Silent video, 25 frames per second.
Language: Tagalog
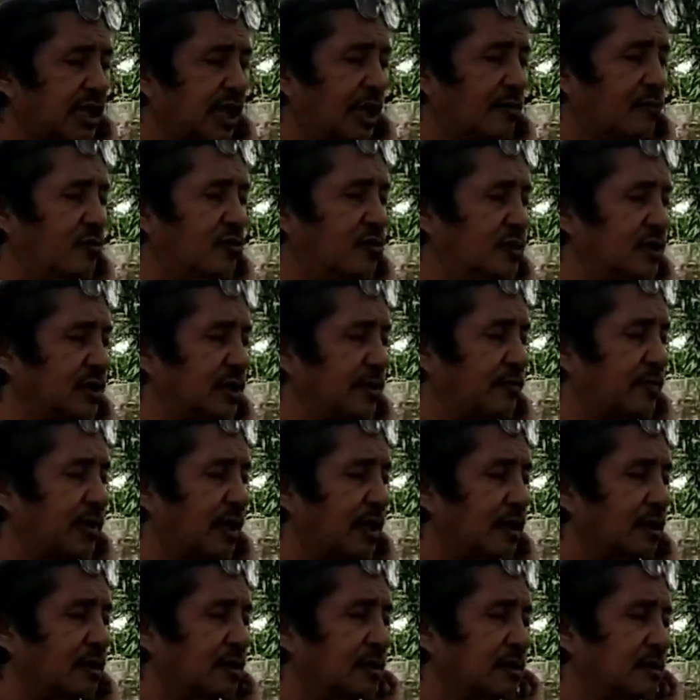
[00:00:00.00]
sa among
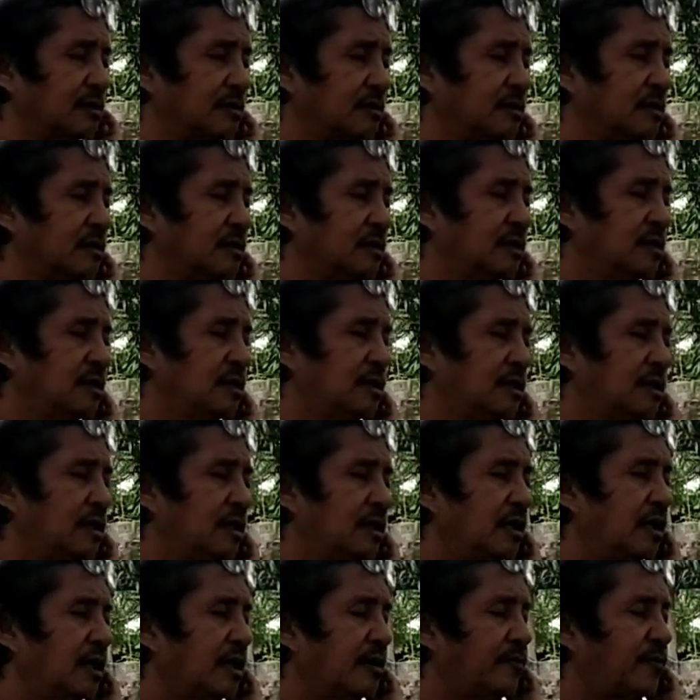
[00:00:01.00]
gipang
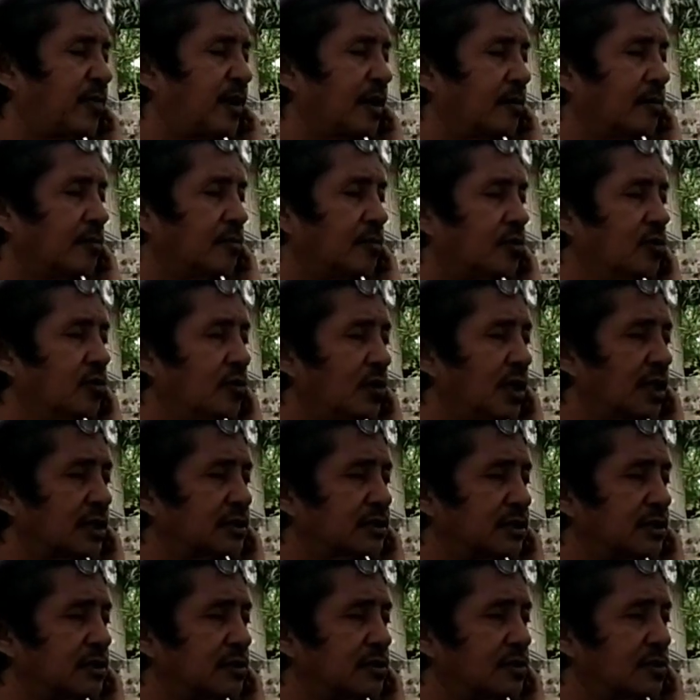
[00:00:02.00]
uh,
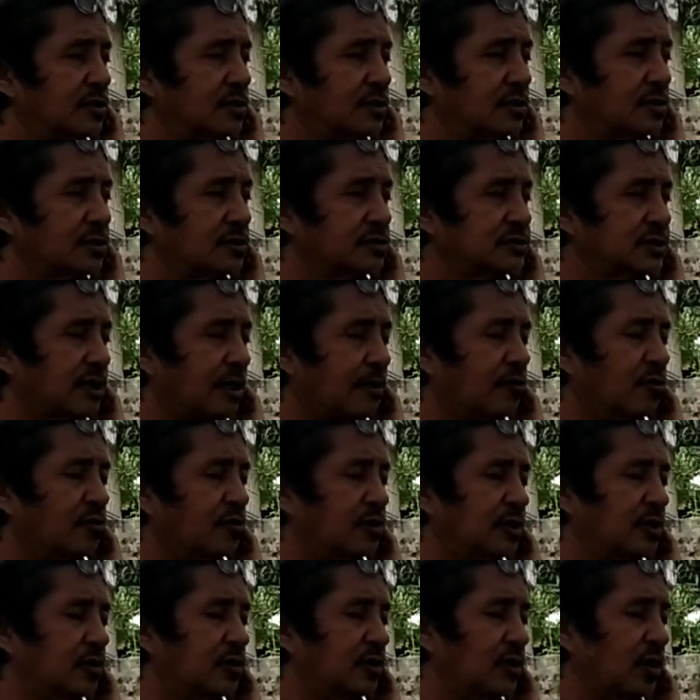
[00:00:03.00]
pangbuhat Ginoo sa
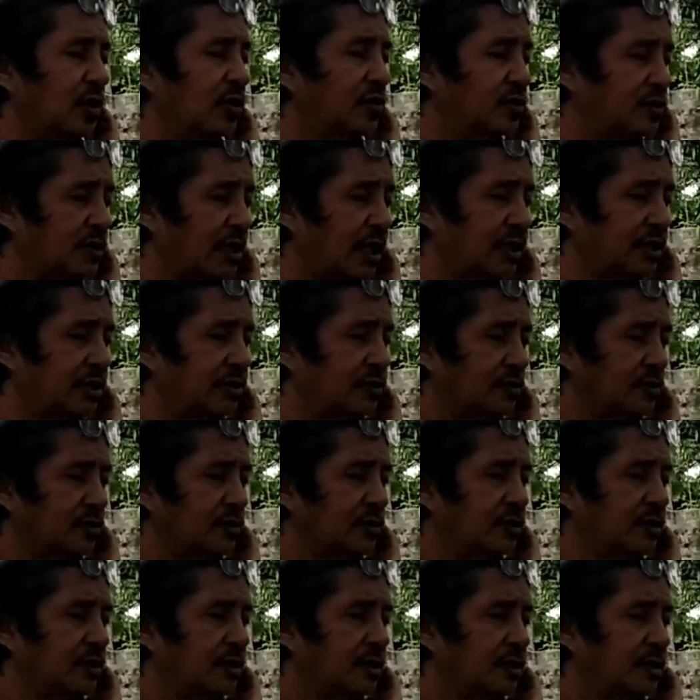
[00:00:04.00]
among gihunahuna Ginoo
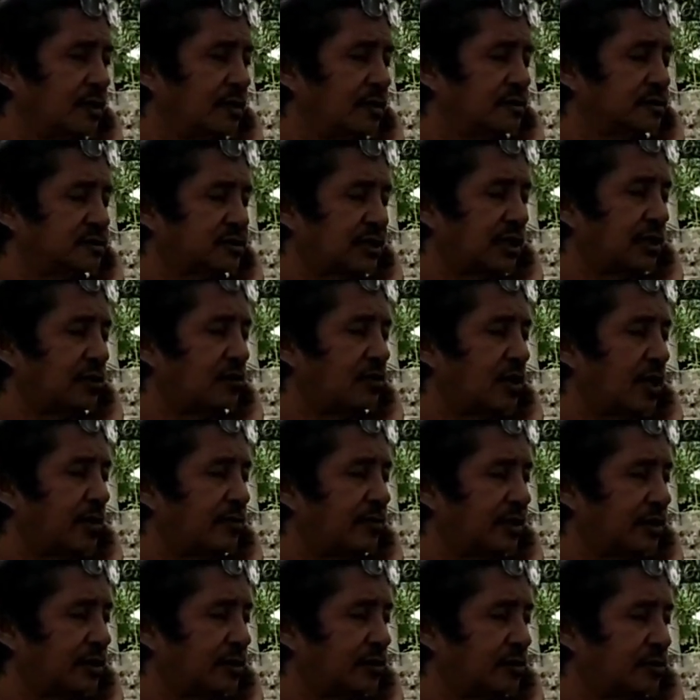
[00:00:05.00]
sa ilo
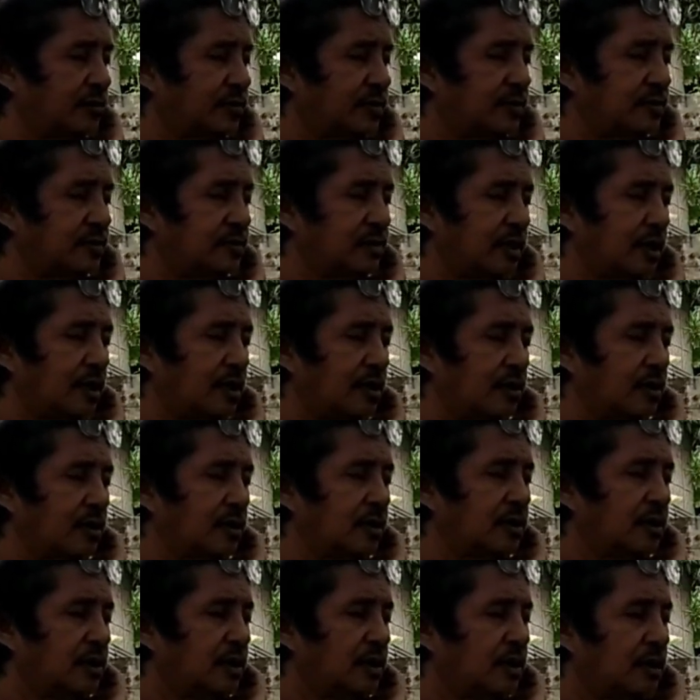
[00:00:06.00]
ami Ginoo uh,
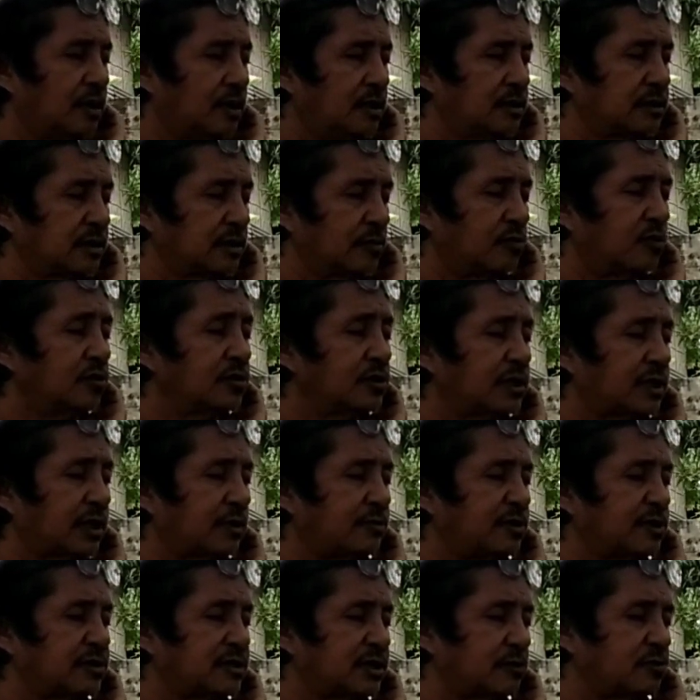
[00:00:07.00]
kabuni
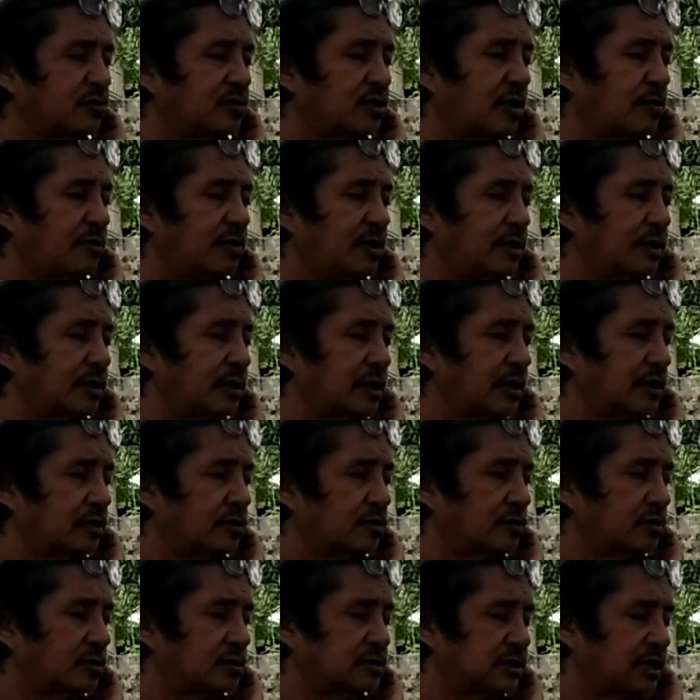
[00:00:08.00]
kami sa imong habilin nga
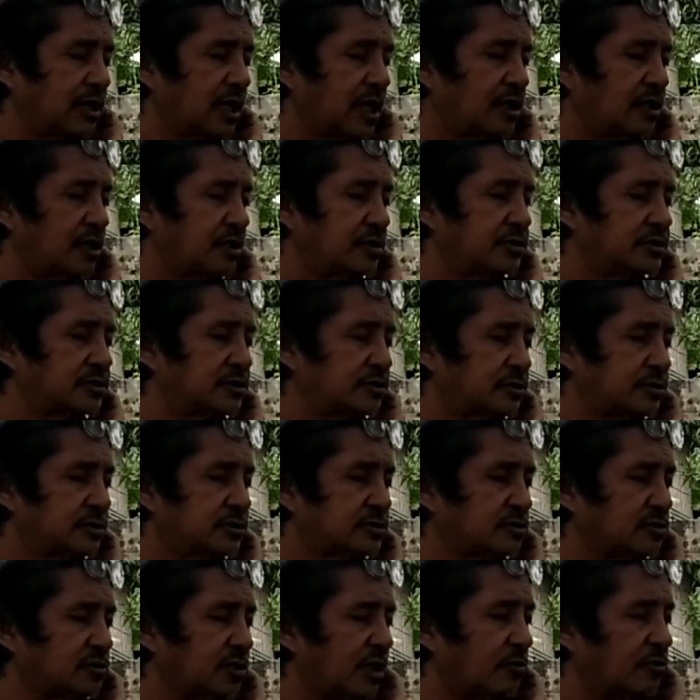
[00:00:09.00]
Ginoo ngalan ni
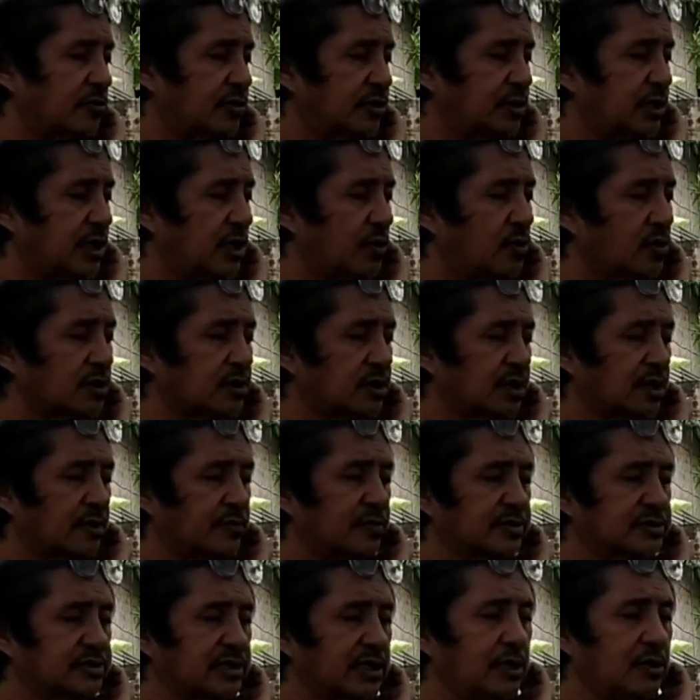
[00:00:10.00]
Kristo mga dawat ng
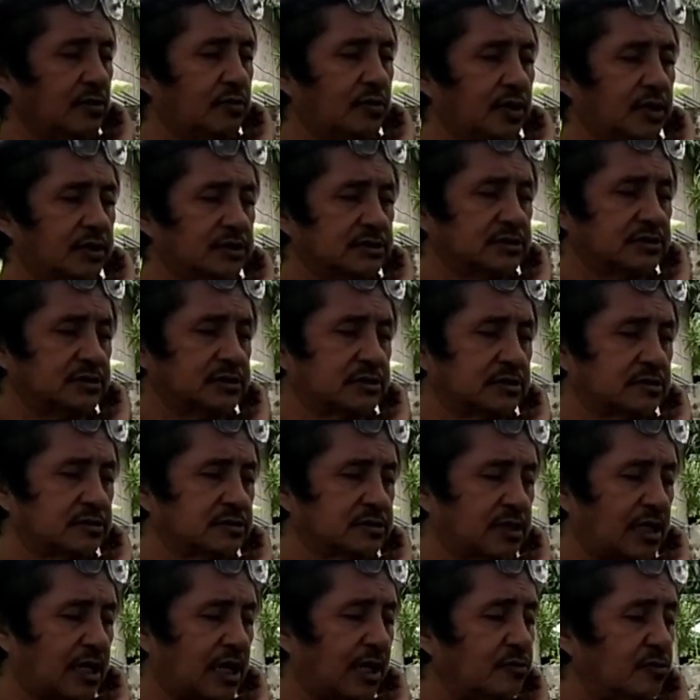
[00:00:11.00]
kapasayloan
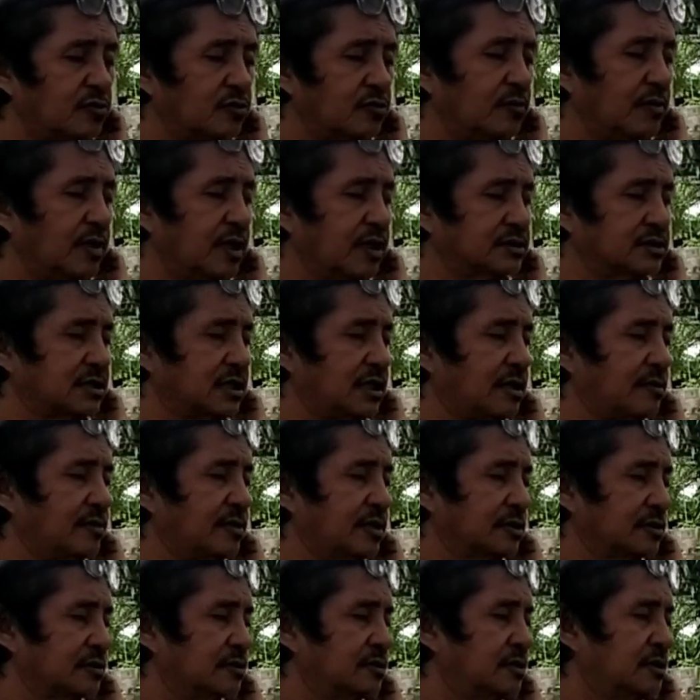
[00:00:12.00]
sa among mga sila.
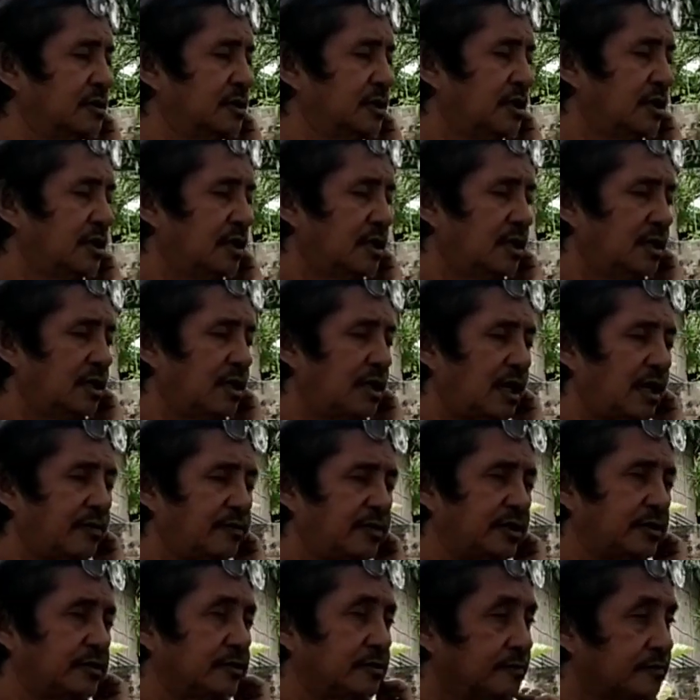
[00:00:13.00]

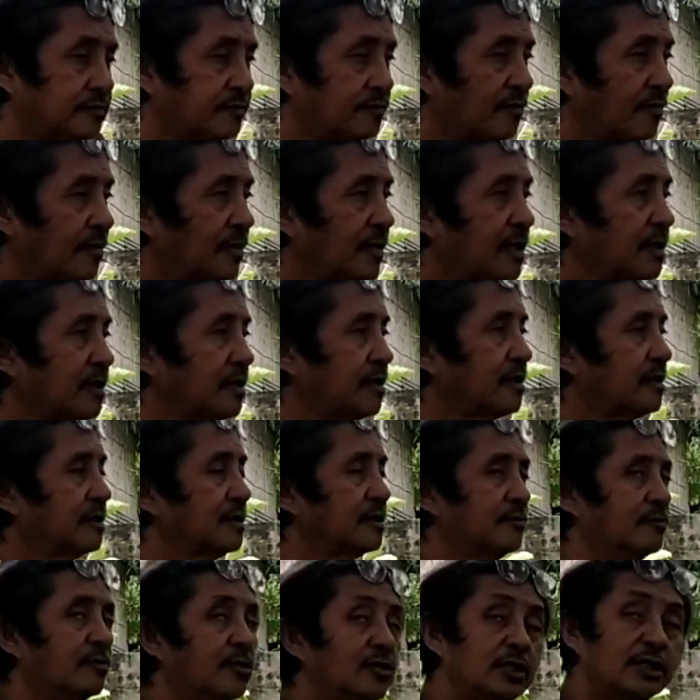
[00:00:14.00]
Amen.
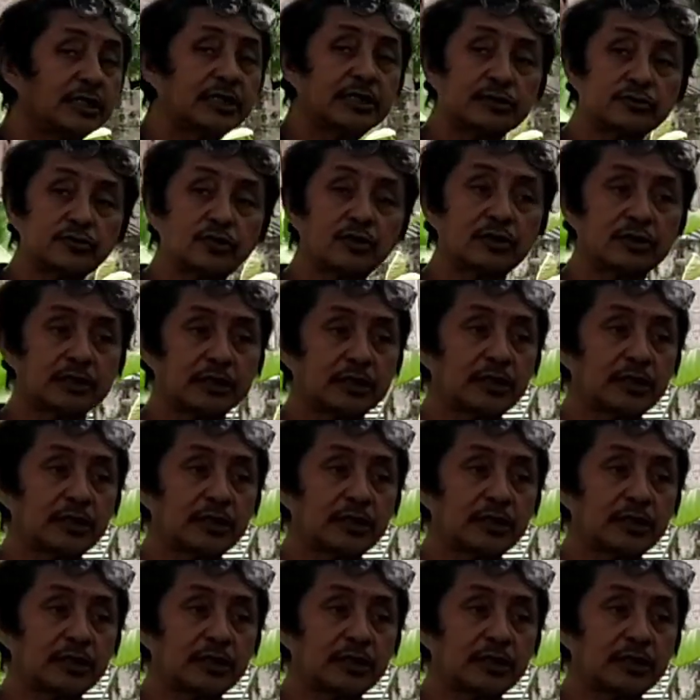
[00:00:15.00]
Mo gito,